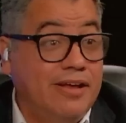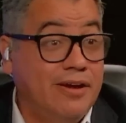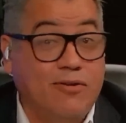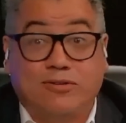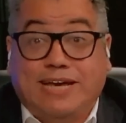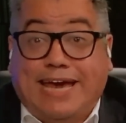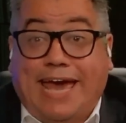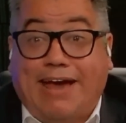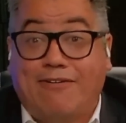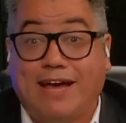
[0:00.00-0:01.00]
no sé
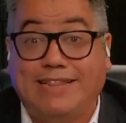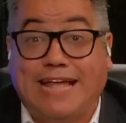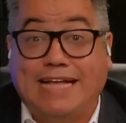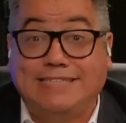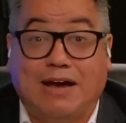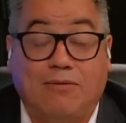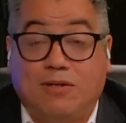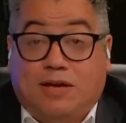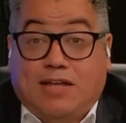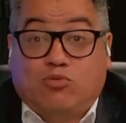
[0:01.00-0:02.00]
qué, con Estelza,
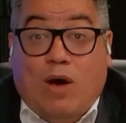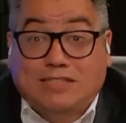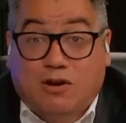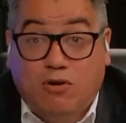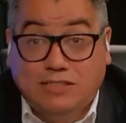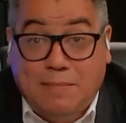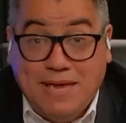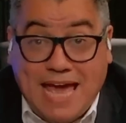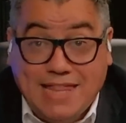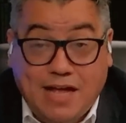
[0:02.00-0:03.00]
con qué tú haces con esa
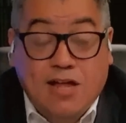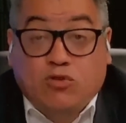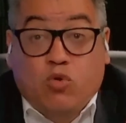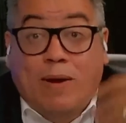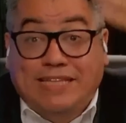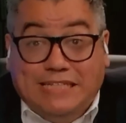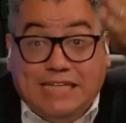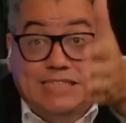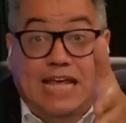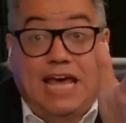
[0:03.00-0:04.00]
mierda tú metiste
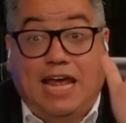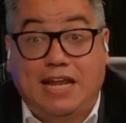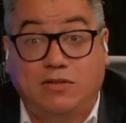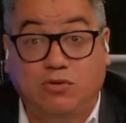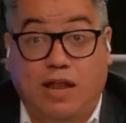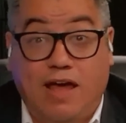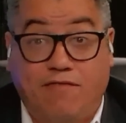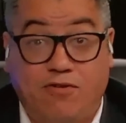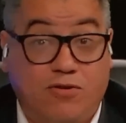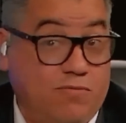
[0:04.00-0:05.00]
el CDR en tu
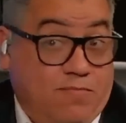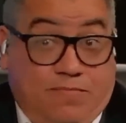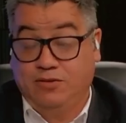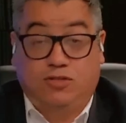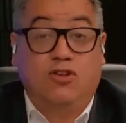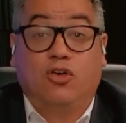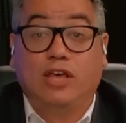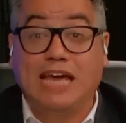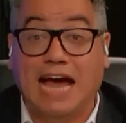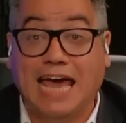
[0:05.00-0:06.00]
teléfono. Entonces no
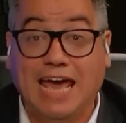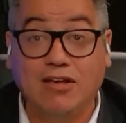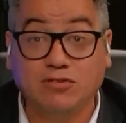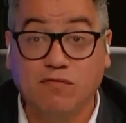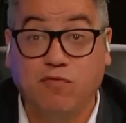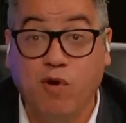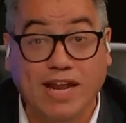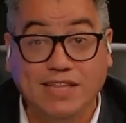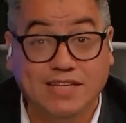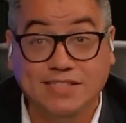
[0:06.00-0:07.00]
digas que ellos son
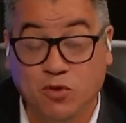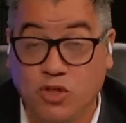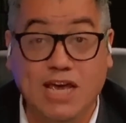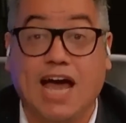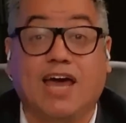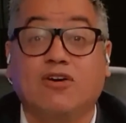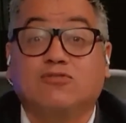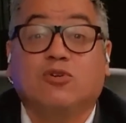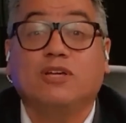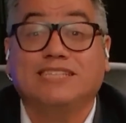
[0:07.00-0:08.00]
fuertes, no digas que ellos
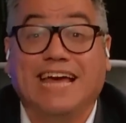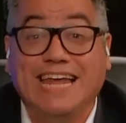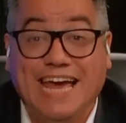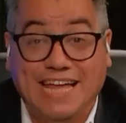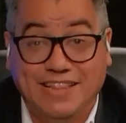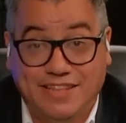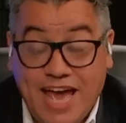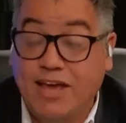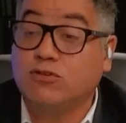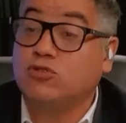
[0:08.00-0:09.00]
son inteligentes,
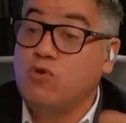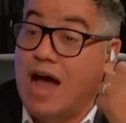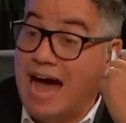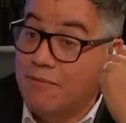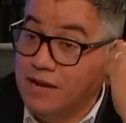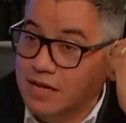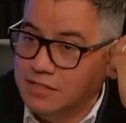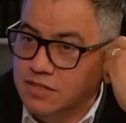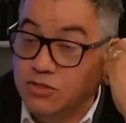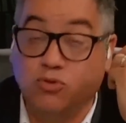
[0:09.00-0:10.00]
ellos son
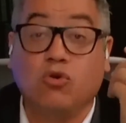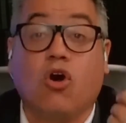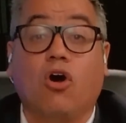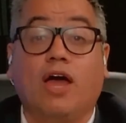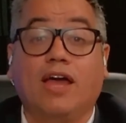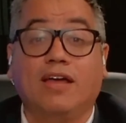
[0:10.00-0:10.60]
hábiles. Y tú coges